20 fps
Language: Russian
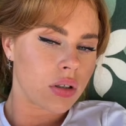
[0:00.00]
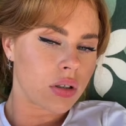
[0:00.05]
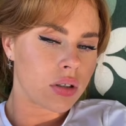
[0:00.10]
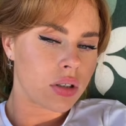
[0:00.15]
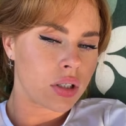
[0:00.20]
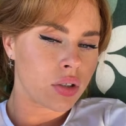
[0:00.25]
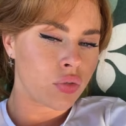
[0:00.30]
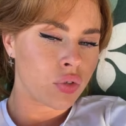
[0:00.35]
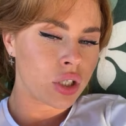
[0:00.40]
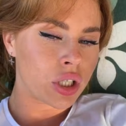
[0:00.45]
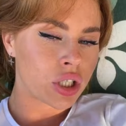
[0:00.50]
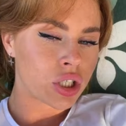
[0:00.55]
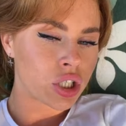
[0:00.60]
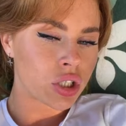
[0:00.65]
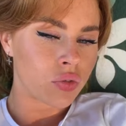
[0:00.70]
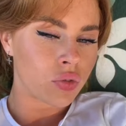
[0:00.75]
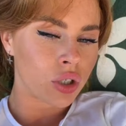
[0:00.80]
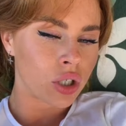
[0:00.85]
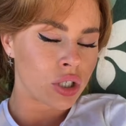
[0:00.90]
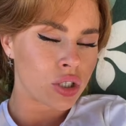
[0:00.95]
А, ты
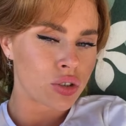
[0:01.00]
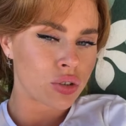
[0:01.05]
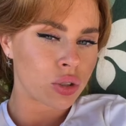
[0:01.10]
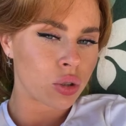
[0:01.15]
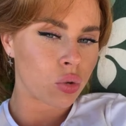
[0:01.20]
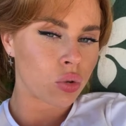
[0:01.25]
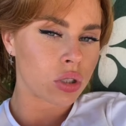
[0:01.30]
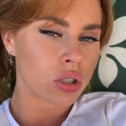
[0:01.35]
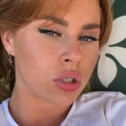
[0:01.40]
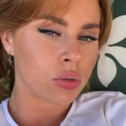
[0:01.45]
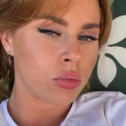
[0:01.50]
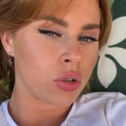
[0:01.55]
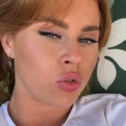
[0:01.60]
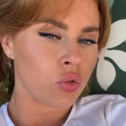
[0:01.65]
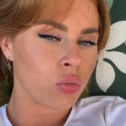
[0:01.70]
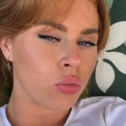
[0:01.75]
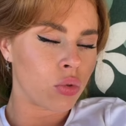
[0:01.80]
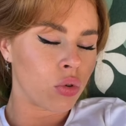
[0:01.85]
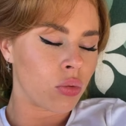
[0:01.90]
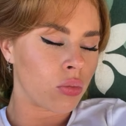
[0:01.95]
внешне выглядишь
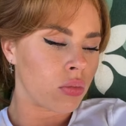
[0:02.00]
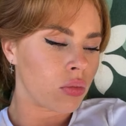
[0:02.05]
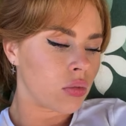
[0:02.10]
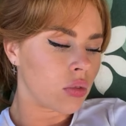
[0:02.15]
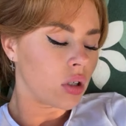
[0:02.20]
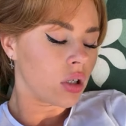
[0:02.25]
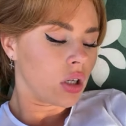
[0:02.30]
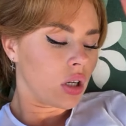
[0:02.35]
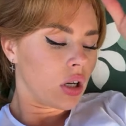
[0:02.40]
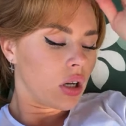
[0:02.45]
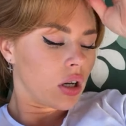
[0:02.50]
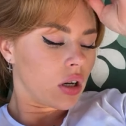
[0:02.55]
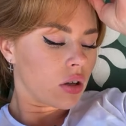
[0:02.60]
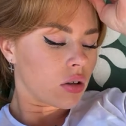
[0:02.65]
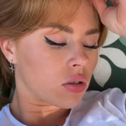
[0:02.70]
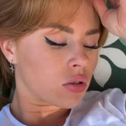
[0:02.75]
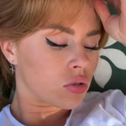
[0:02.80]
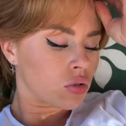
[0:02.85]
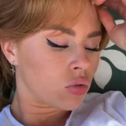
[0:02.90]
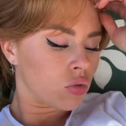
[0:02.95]
взрослым, не умом.
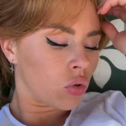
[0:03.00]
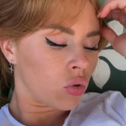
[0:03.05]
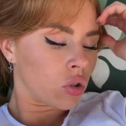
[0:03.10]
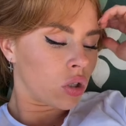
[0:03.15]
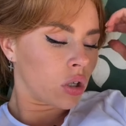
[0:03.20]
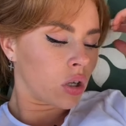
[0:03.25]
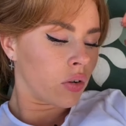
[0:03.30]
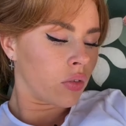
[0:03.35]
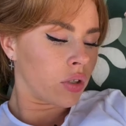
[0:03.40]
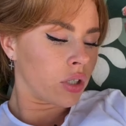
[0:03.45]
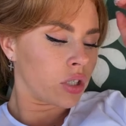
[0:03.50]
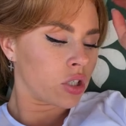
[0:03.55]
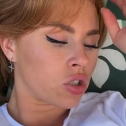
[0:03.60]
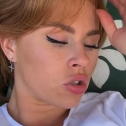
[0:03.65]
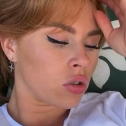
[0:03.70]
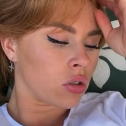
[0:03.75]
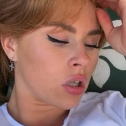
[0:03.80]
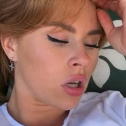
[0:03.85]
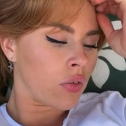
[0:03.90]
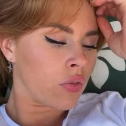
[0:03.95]
Кто-то
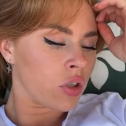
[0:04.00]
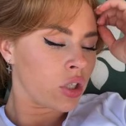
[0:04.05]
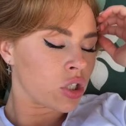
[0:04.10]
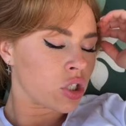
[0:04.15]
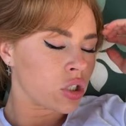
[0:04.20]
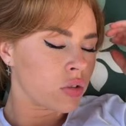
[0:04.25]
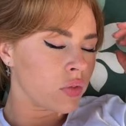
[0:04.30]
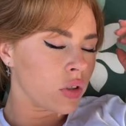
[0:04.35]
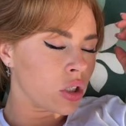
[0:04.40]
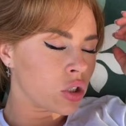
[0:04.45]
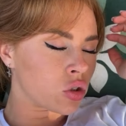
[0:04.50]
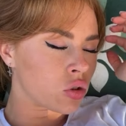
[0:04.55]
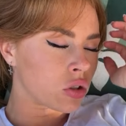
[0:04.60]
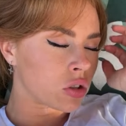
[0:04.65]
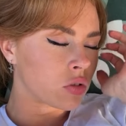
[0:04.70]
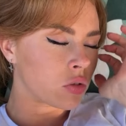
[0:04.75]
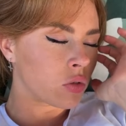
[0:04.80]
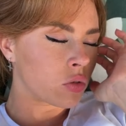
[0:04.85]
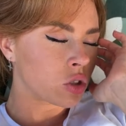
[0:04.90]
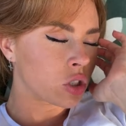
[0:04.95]
говорит, что я внешне
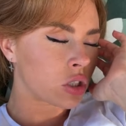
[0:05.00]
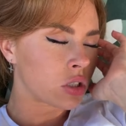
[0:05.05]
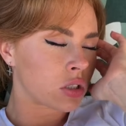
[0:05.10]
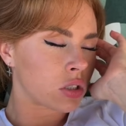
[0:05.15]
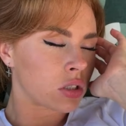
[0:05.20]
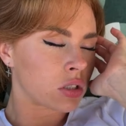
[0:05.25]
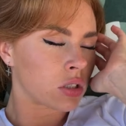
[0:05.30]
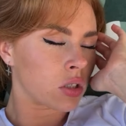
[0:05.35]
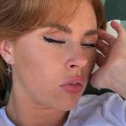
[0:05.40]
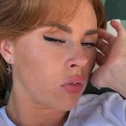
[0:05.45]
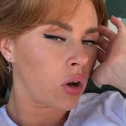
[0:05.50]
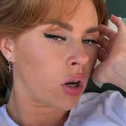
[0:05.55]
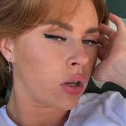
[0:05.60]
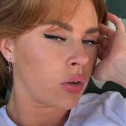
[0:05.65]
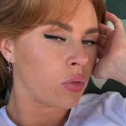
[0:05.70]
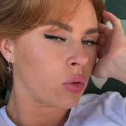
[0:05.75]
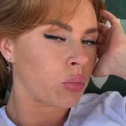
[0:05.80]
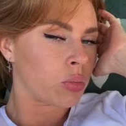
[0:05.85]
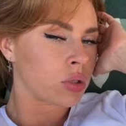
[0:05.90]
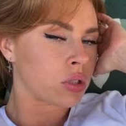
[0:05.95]
выгляжу на свой возраст,
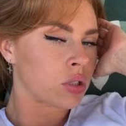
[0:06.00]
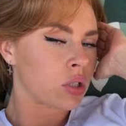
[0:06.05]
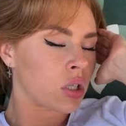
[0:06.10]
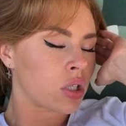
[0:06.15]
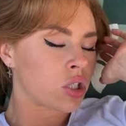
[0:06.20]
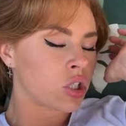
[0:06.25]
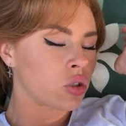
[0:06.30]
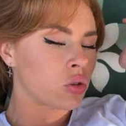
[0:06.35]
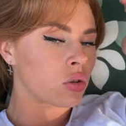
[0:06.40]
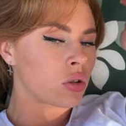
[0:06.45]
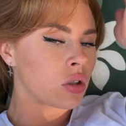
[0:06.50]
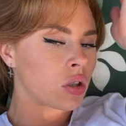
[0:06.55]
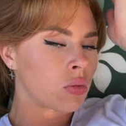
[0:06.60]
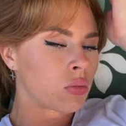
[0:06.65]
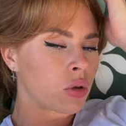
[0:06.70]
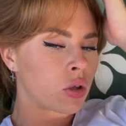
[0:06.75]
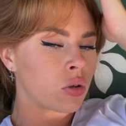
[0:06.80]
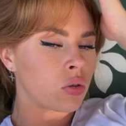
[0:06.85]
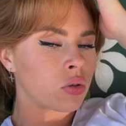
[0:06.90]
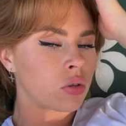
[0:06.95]
разговариваю постарше,
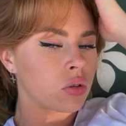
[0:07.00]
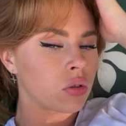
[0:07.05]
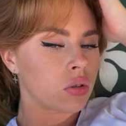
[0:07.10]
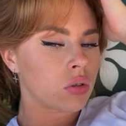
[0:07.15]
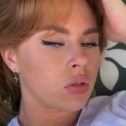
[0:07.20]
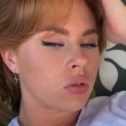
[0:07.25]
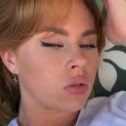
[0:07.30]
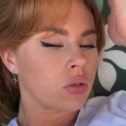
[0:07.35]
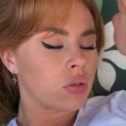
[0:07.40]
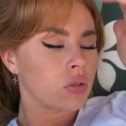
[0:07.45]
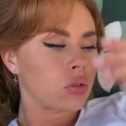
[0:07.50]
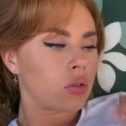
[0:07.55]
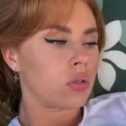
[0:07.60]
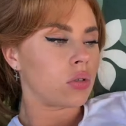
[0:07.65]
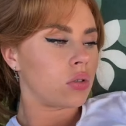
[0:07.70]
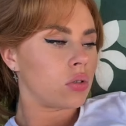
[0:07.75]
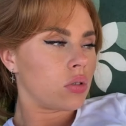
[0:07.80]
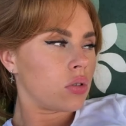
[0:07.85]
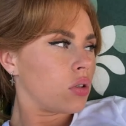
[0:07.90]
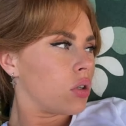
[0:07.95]
кто-то наоборот.
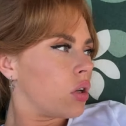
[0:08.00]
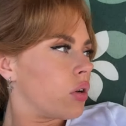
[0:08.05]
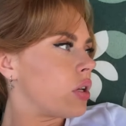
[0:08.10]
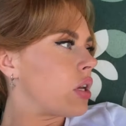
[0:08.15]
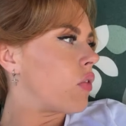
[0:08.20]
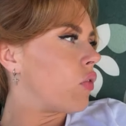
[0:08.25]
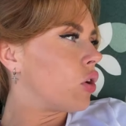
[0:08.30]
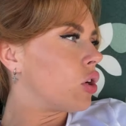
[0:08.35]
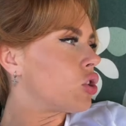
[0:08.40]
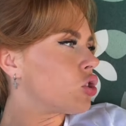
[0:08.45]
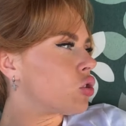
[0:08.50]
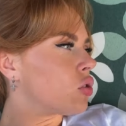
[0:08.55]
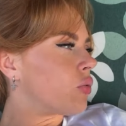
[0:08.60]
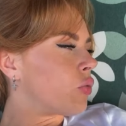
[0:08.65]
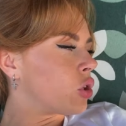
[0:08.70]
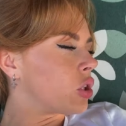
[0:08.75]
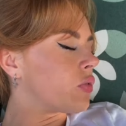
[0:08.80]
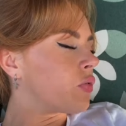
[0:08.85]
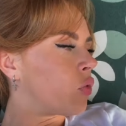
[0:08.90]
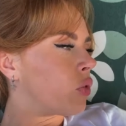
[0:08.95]
Я
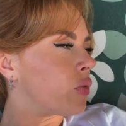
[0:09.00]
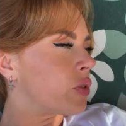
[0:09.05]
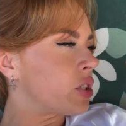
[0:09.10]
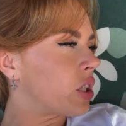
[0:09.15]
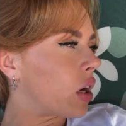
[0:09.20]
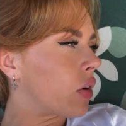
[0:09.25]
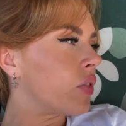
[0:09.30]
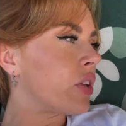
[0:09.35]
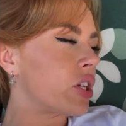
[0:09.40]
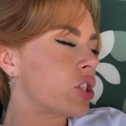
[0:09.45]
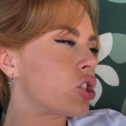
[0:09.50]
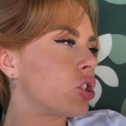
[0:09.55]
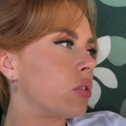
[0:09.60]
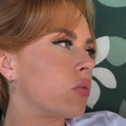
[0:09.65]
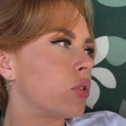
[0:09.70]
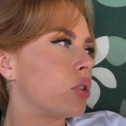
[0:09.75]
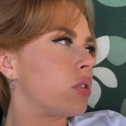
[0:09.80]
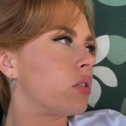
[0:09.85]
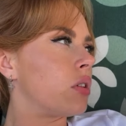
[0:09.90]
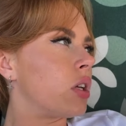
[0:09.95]
выгляжу вот, вот так
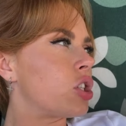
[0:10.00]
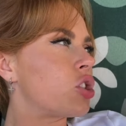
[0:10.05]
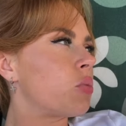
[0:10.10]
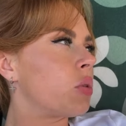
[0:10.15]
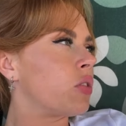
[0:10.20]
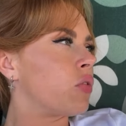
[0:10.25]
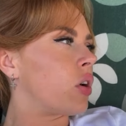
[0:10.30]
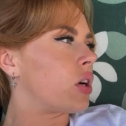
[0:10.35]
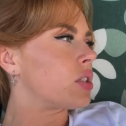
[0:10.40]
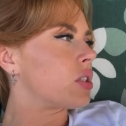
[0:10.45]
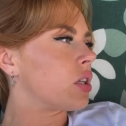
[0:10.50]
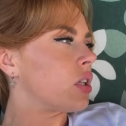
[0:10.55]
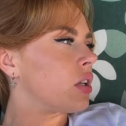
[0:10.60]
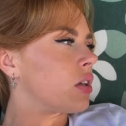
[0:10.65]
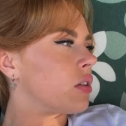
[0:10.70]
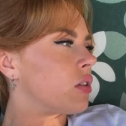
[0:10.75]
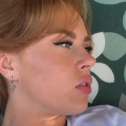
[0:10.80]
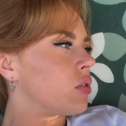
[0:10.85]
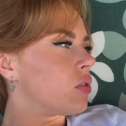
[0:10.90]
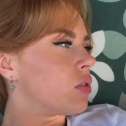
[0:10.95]
внешне, вот дашь мне
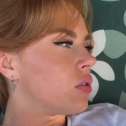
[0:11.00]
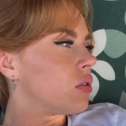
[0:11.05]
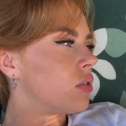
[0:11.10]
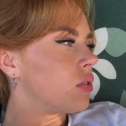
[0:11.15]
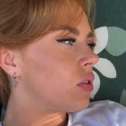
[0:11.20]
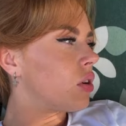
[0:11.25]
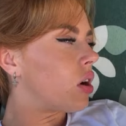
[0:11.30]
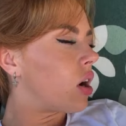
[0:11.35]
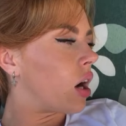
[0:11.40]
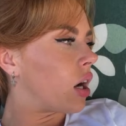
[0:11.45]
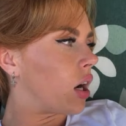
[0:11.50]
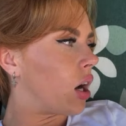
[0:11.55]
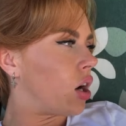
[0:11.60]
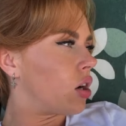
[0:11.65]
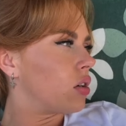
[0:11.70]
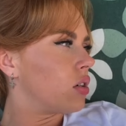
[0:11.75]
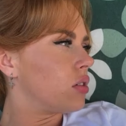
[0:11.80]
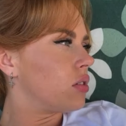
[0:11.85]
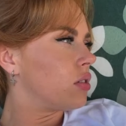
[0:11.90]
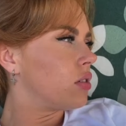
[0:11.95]
20 лет? А
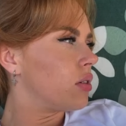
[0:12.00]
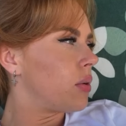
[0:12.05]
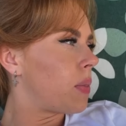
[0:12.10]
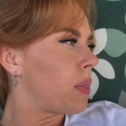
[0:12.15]
как?